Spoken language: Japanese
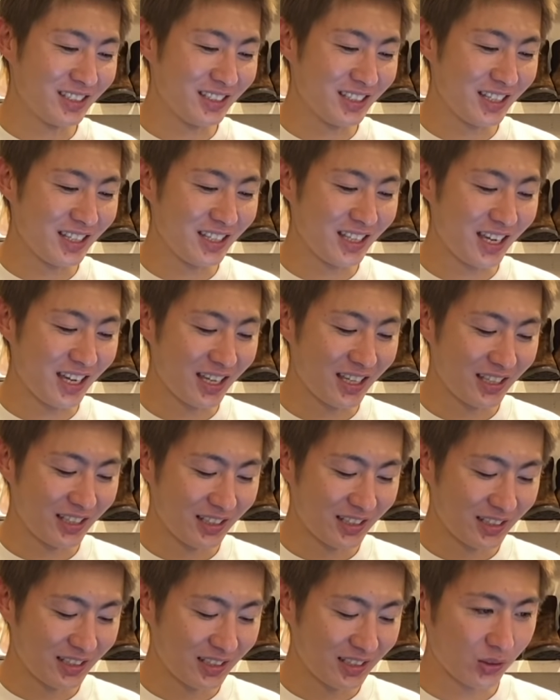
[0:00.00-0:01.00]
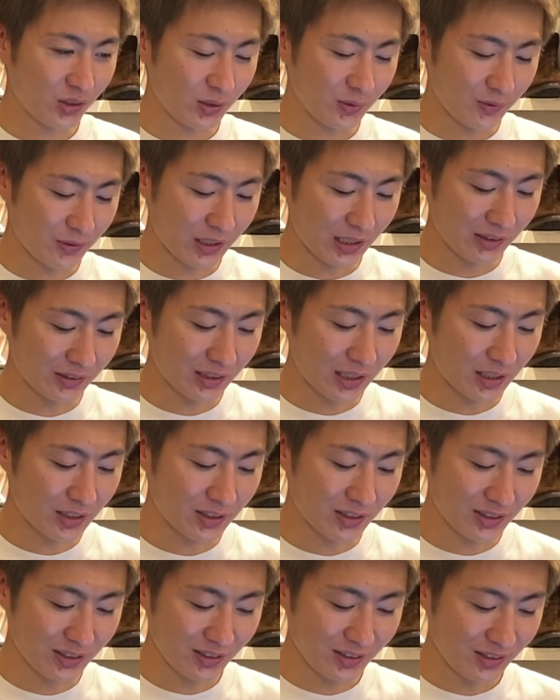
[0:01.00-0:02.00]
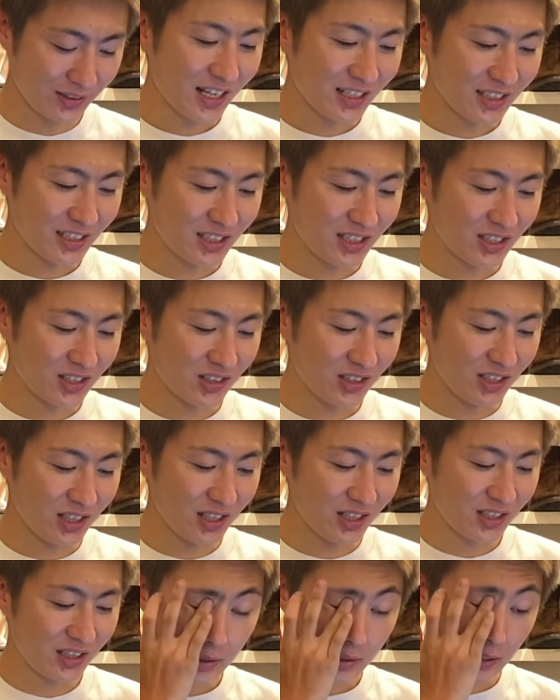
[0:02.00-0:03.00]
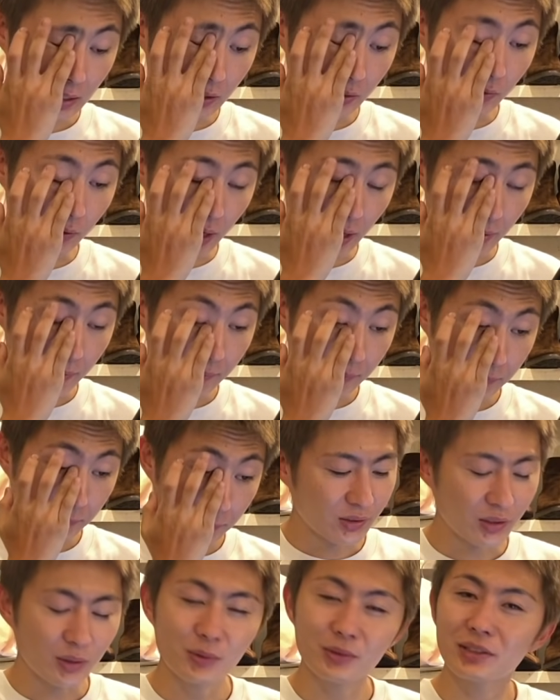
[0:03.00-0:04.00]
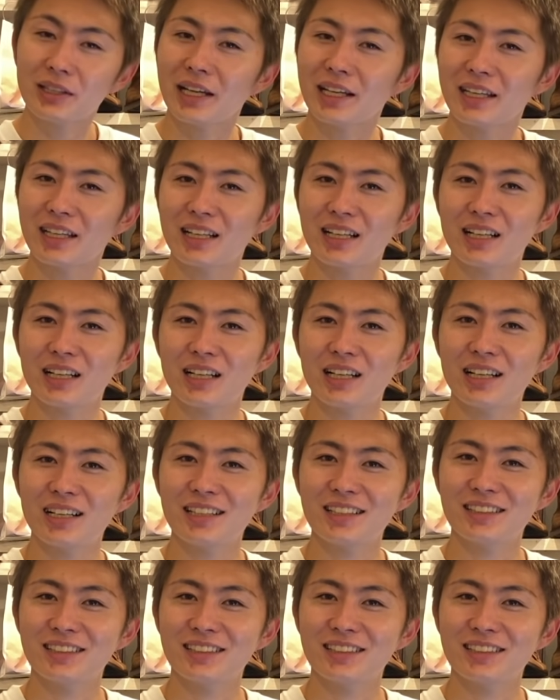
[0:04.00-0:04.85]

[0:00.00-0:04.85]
ズ8です、はい、これも見たことあるぞ8192サイドバーこれも丈感が